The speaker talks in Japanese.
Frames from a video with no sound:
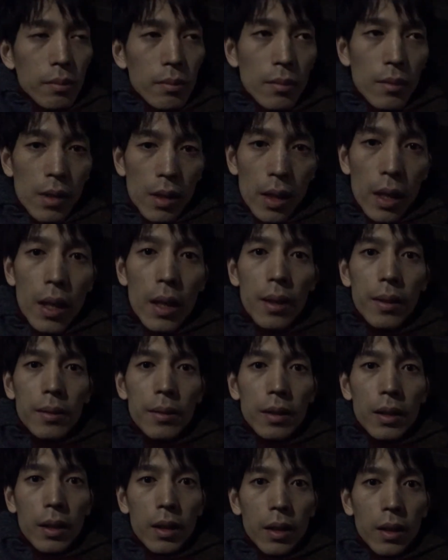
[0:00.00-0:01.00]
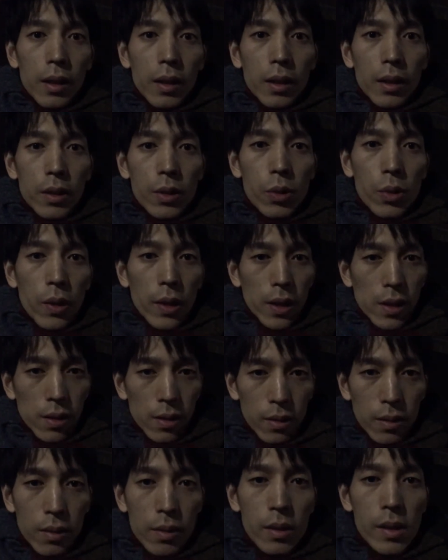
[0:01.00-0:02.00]
で、えー、表現
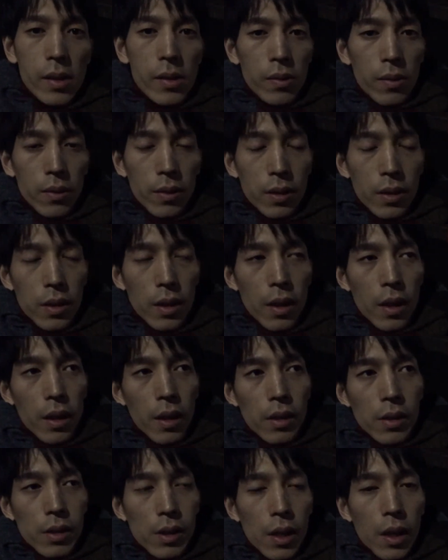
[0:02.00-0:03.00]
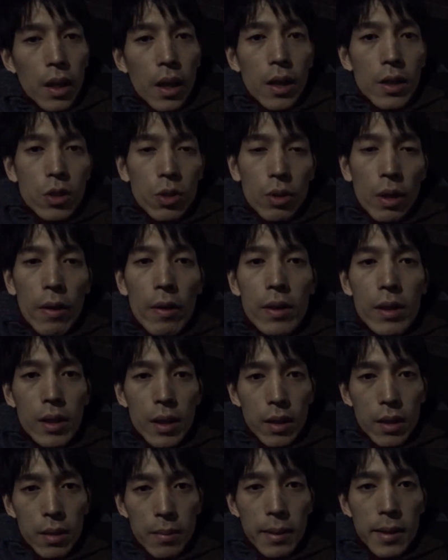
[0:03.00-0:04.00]
するっていう力が備わっ
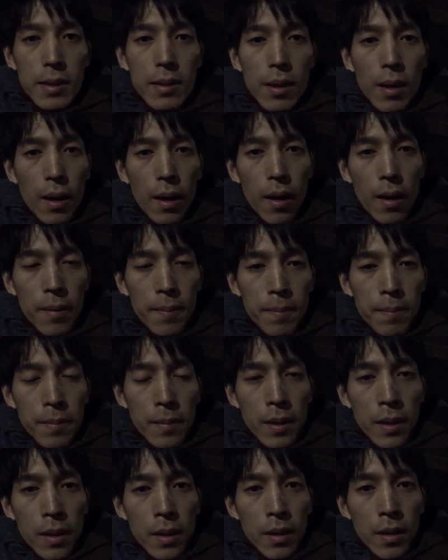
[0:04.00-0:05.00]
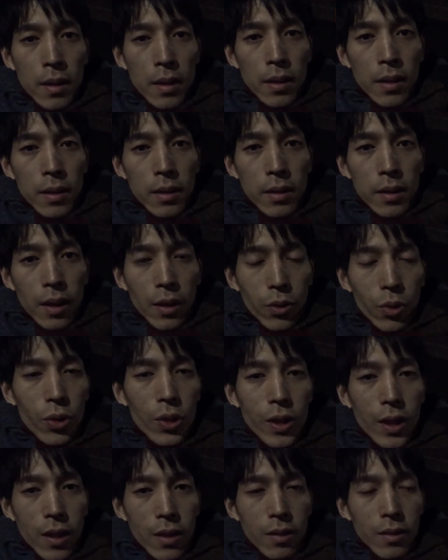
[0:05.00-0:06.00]
てきますからだからと
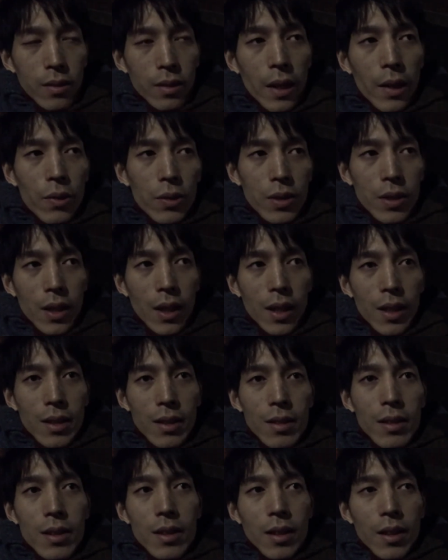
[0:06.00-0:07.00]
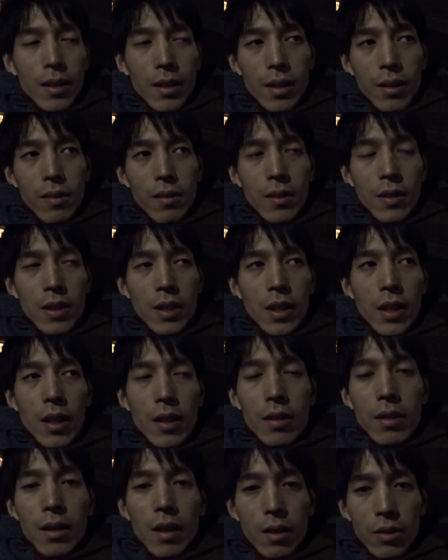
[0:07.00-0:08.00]
にかく手を使いすぎちゃってるって自
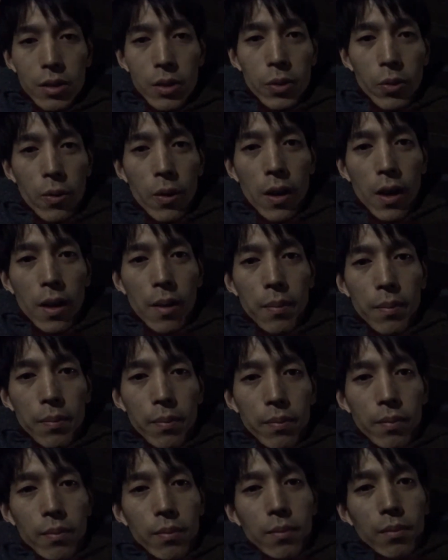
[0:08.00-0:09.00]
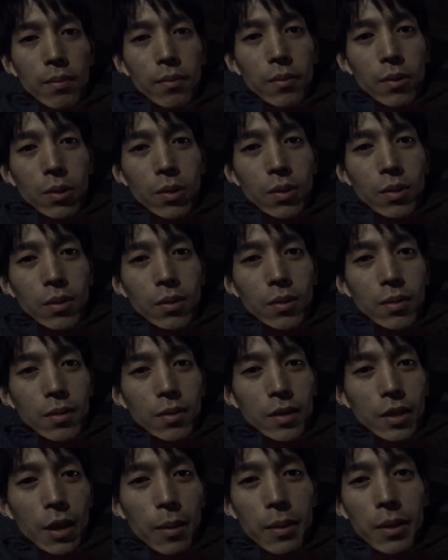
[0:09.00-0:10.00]
覚がある人はも
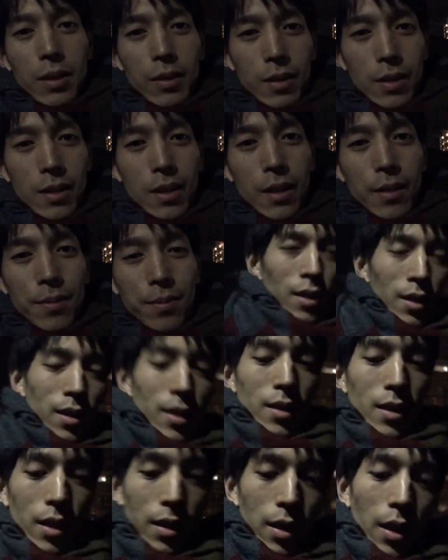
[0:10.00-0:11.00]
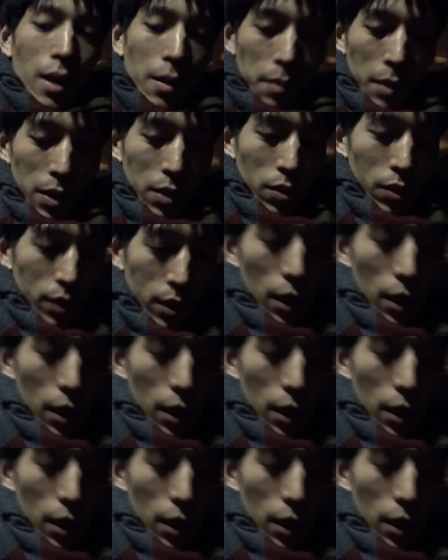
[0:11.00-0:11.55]
うやめてくださいさて、まあ、そういっ